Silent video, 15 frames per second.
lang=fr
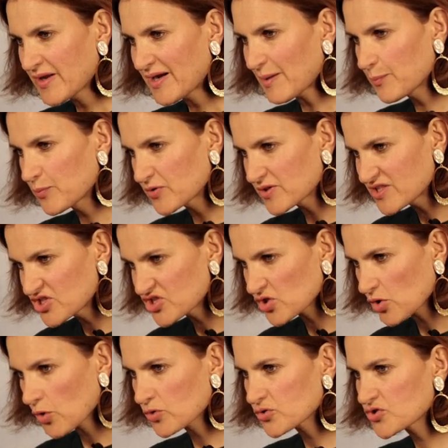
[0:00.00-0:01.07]
la peau qui
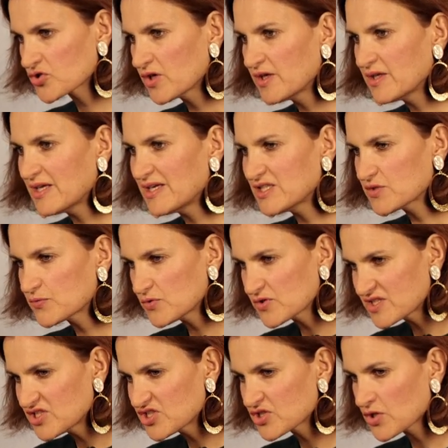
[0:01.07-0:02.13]
change, les cheveux
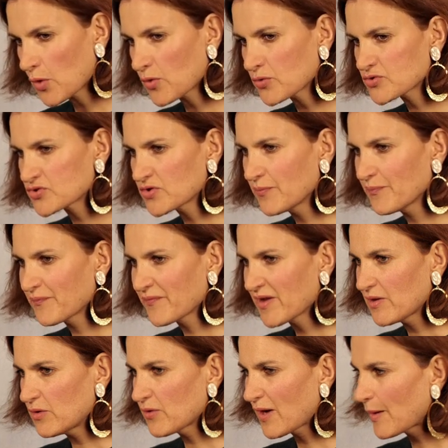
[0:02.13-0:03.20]
qui changent,
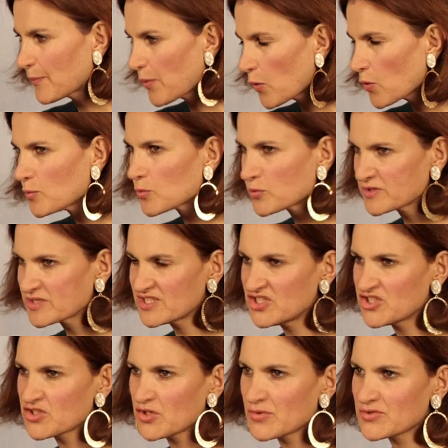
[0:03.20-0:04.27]
le rapport au monde qui
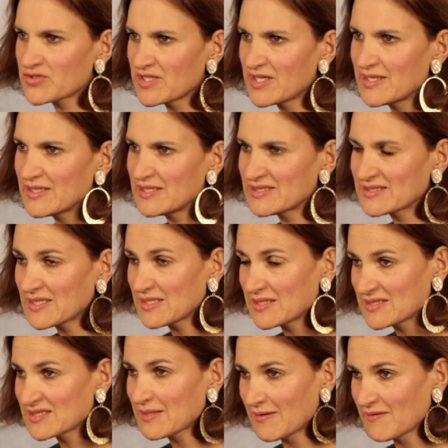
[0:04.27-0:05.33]
change. Et
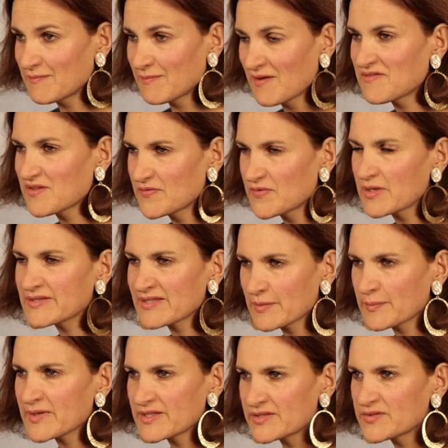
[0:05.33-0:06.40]
ça, ça m'a fait forte
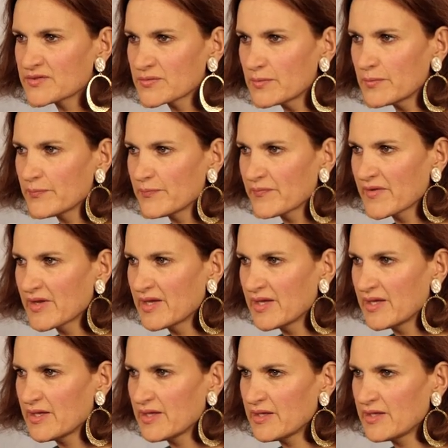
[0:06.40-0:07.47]
impression.
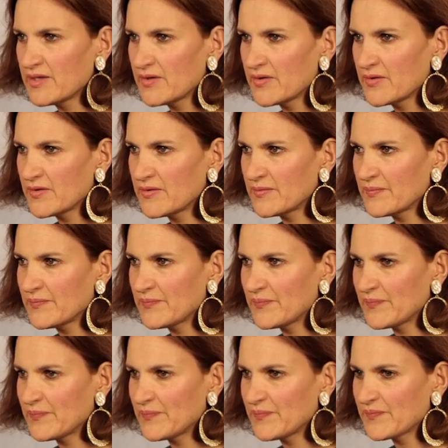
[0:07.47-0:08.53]
Et euh,
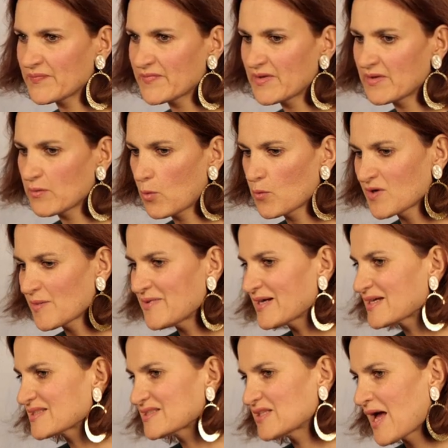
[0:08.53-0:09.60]
on voit
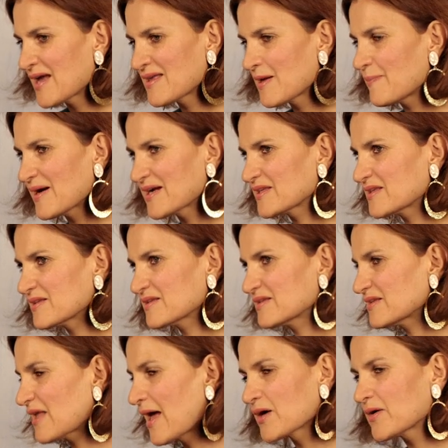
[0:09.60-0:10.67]
bien que ça a un impact
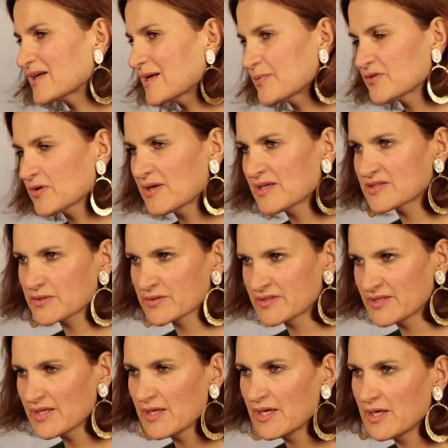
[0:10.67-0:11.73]
incroyable sur la
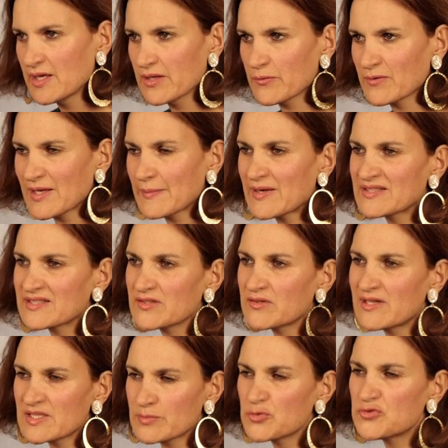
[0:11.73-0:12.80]
santé. Donc à partir de
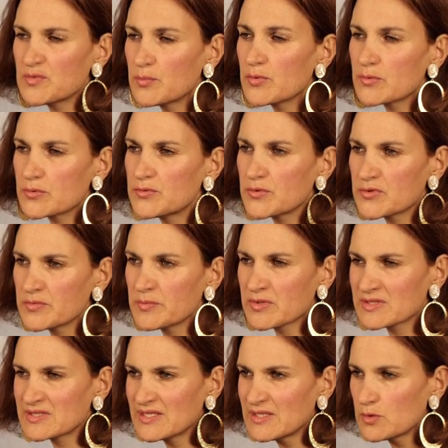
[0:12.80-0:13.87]
là, je me suis beaucoup
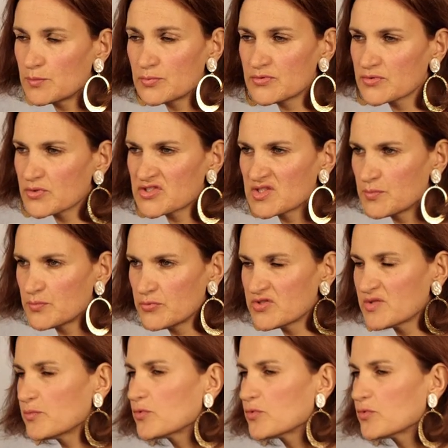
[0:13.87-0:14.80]
documentée, le plus que j'ai pu. J'ai